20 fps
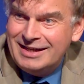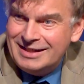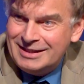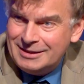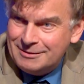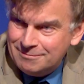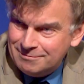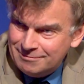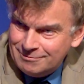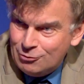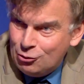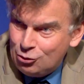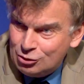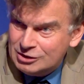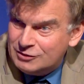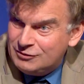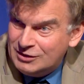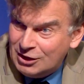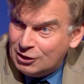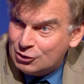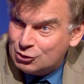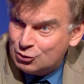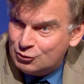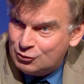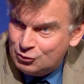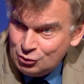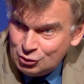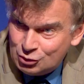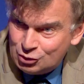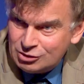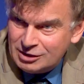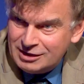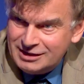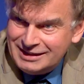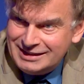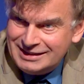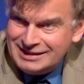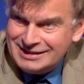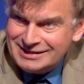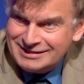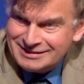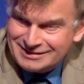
ähm, möglichst viel auch zu Fuß zu erledigen,